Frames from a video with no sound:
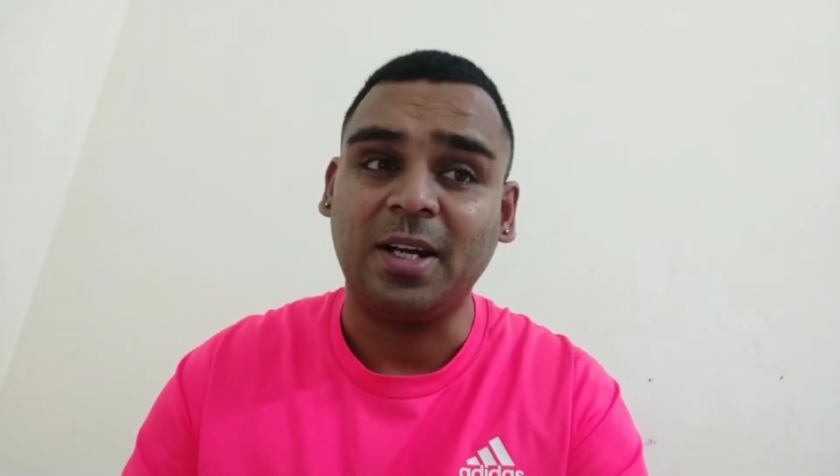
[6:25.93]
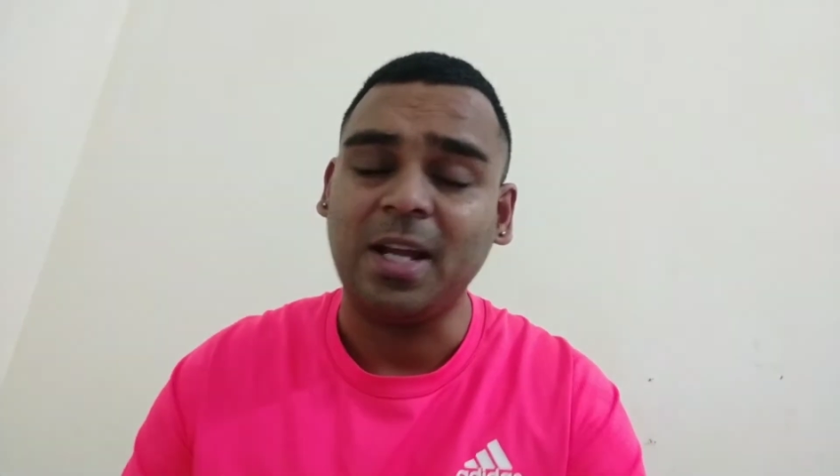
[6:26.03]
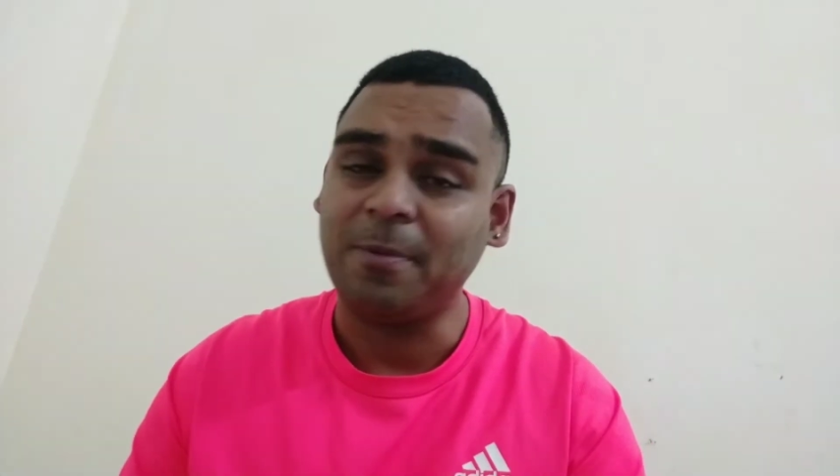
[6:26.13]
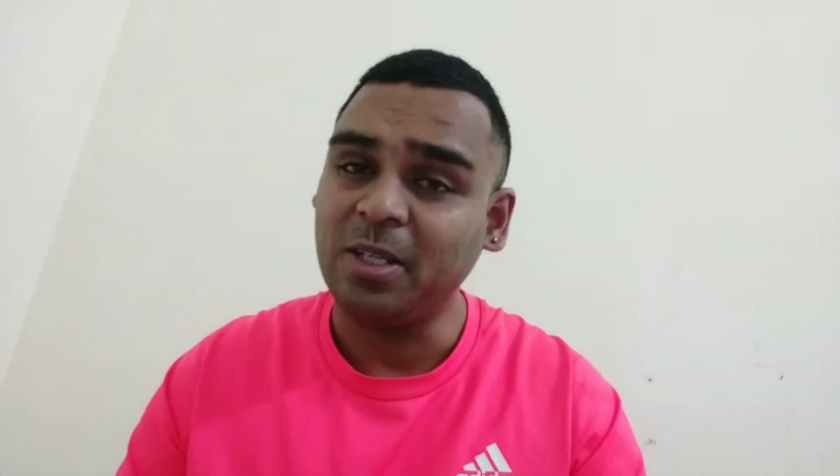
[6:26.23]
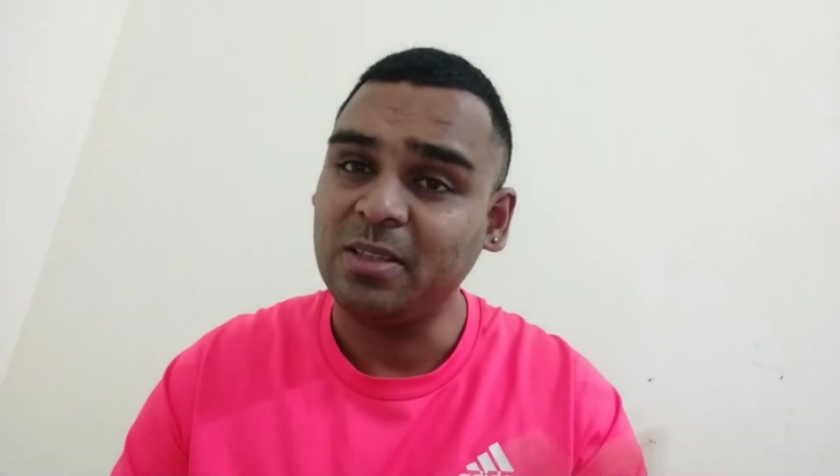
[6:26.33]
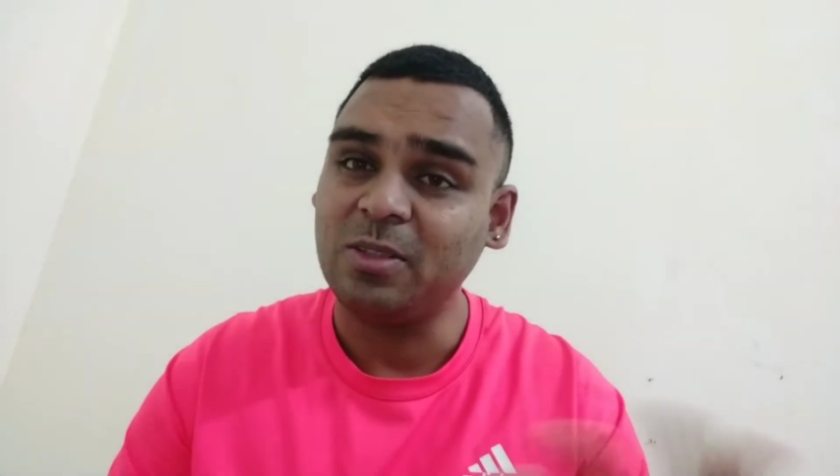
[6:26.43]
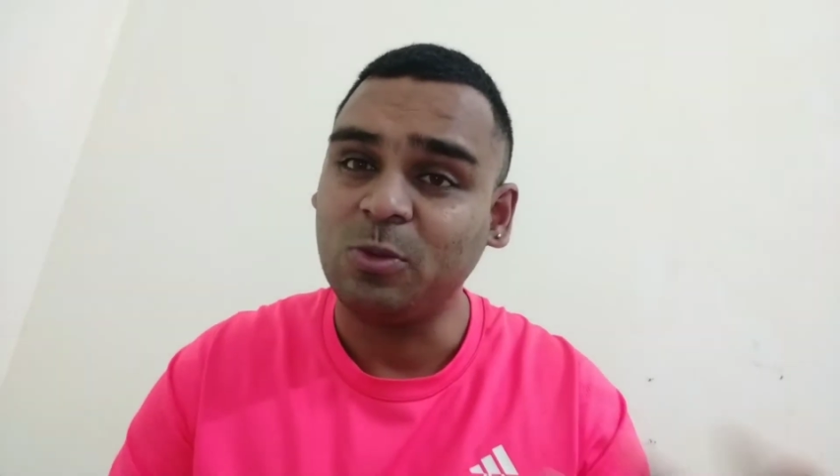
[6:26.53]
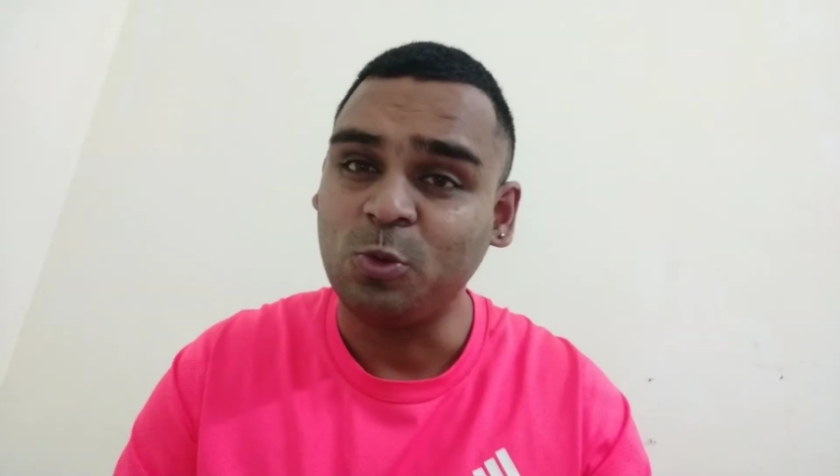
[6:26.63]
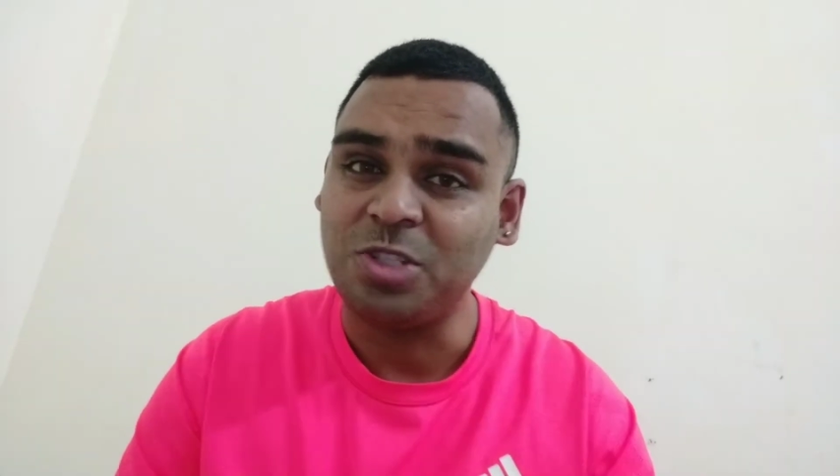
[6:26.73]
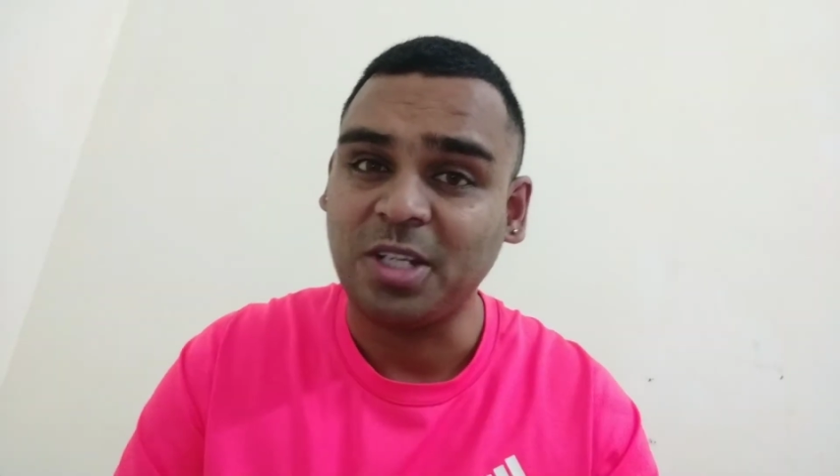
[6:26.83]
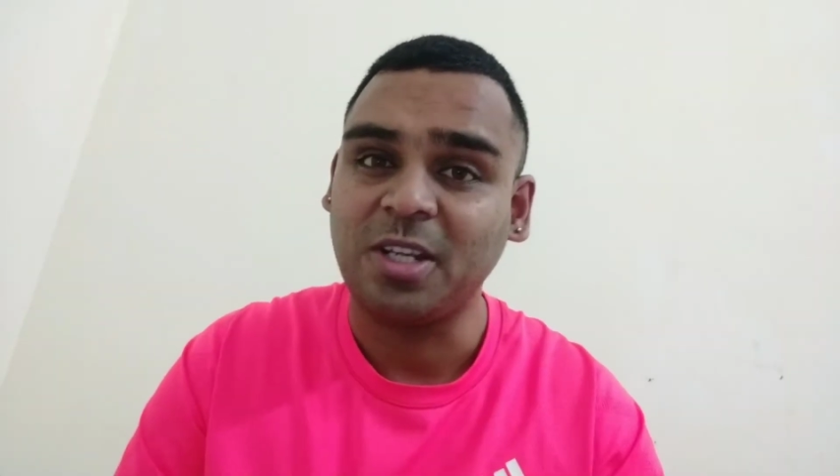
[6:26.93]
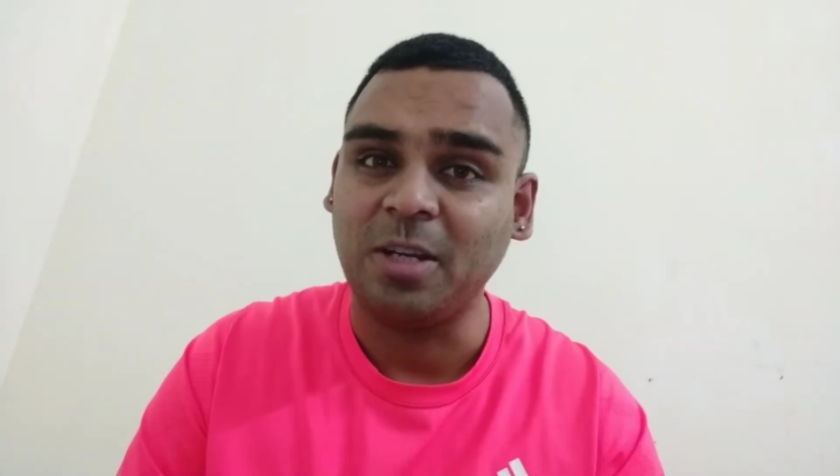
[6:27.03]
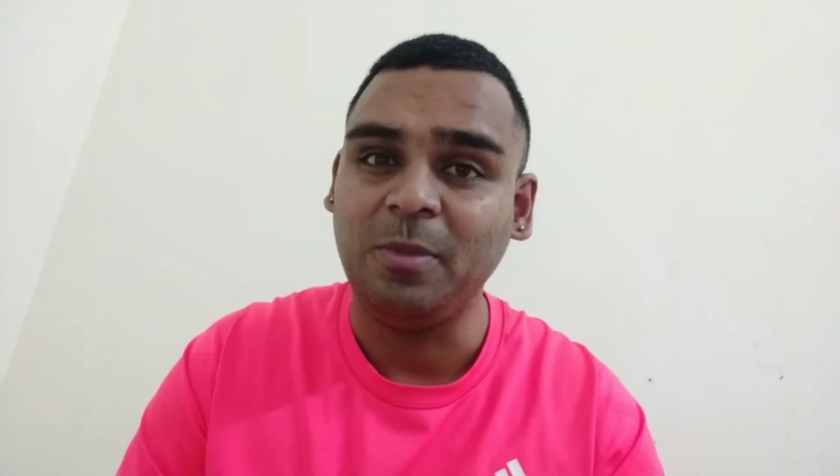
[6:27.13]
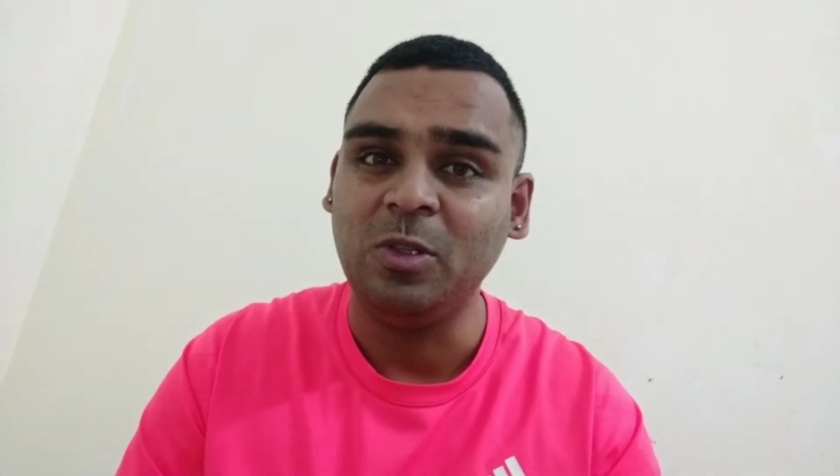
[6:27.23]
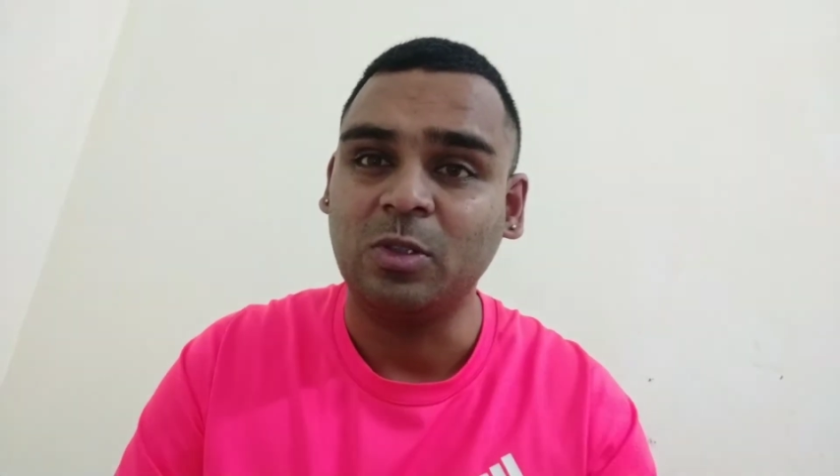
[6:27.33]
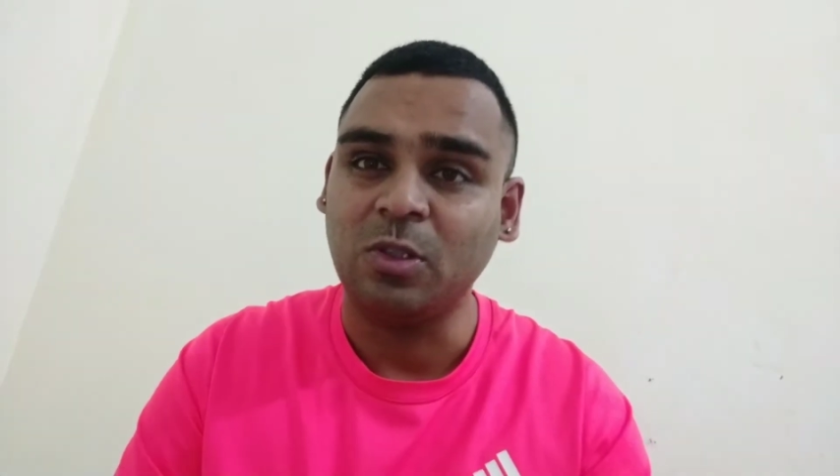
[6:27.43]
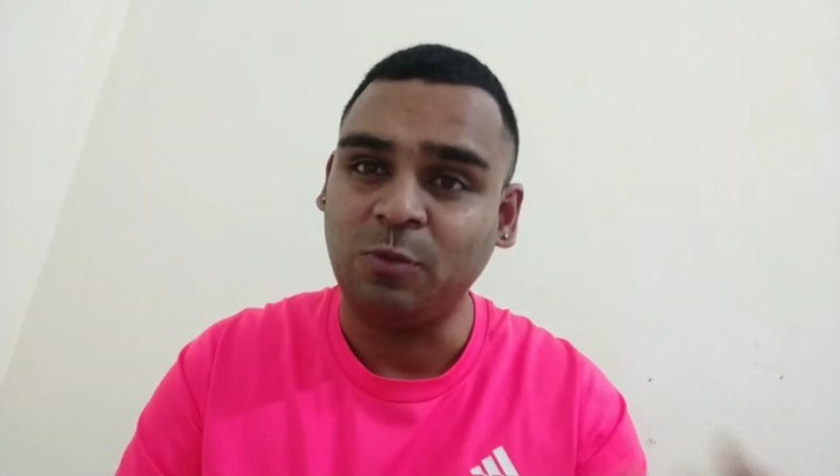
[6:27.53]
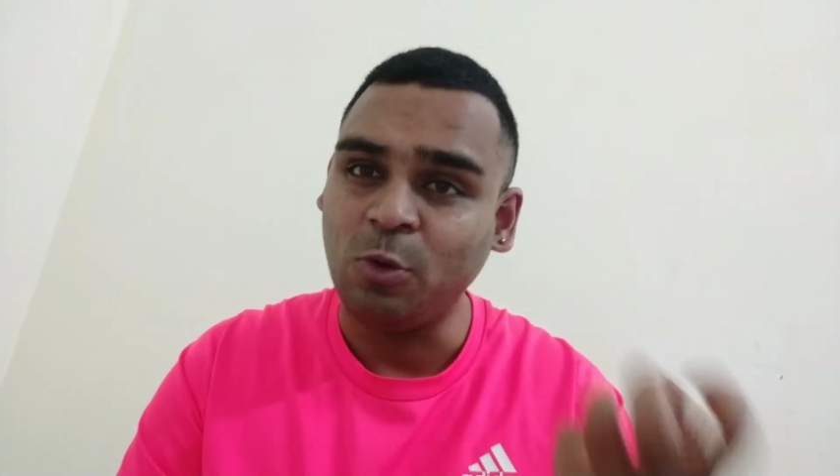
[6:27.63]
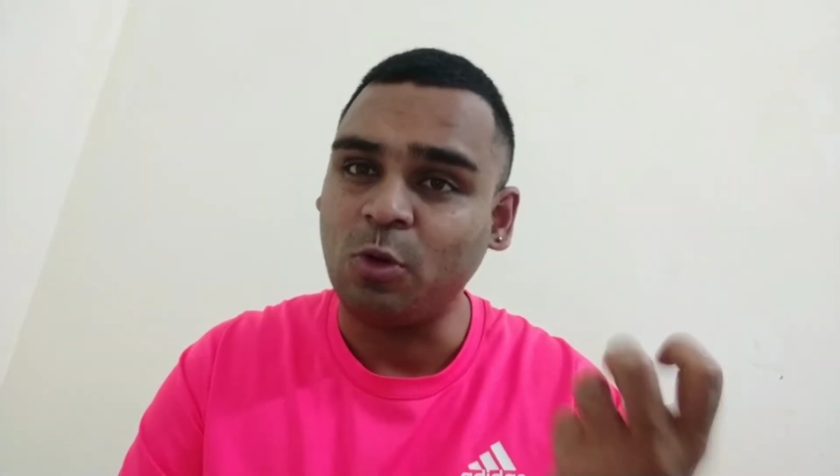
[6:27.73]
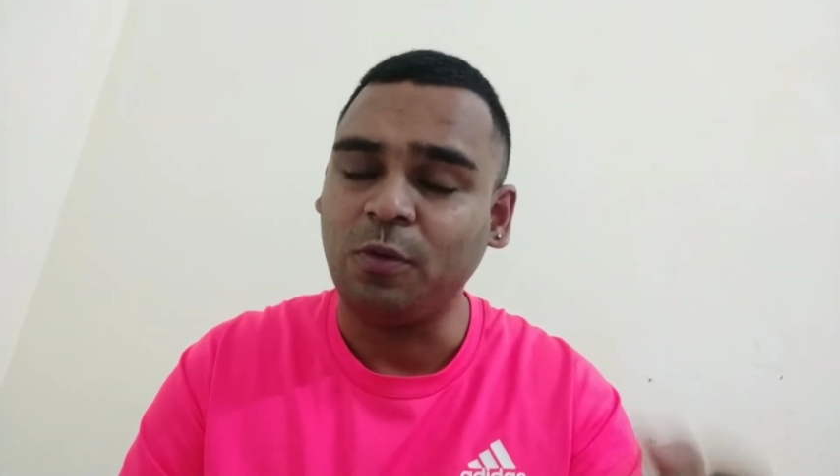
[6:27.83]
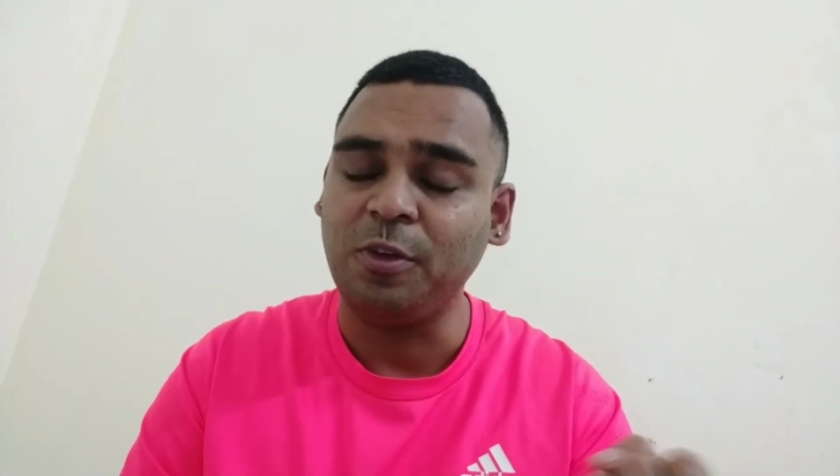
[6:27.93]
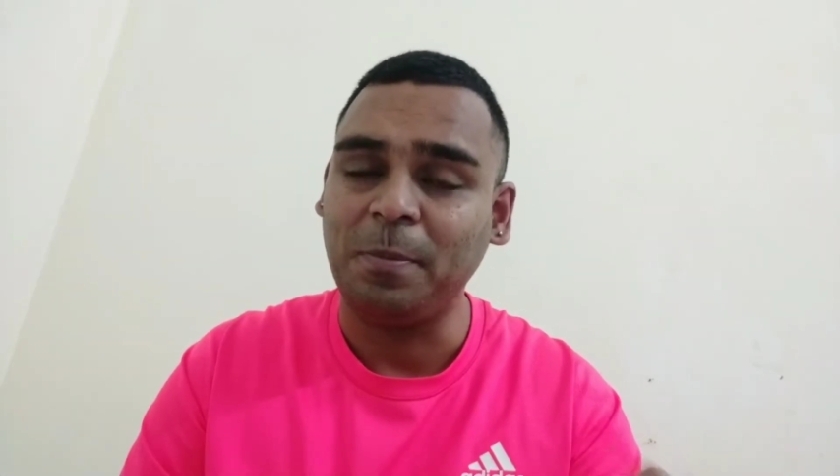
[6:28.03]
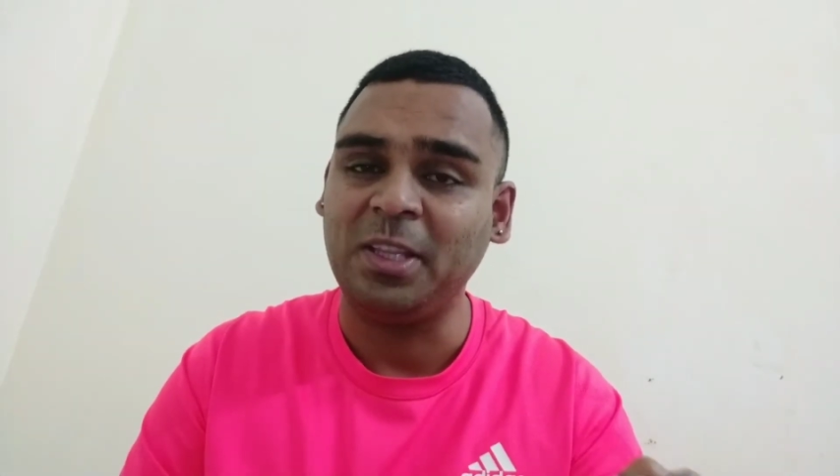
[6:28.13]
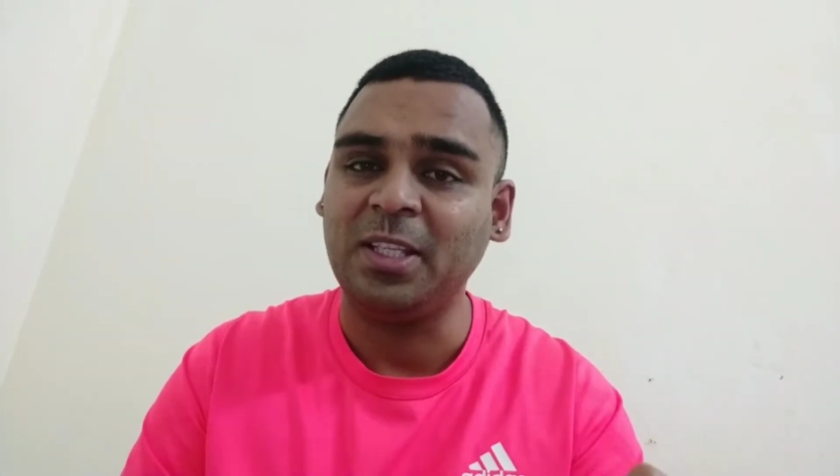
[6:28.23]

अगर आपके अंदर ऊर्जा की कमी हो तो वो कॉफ़ी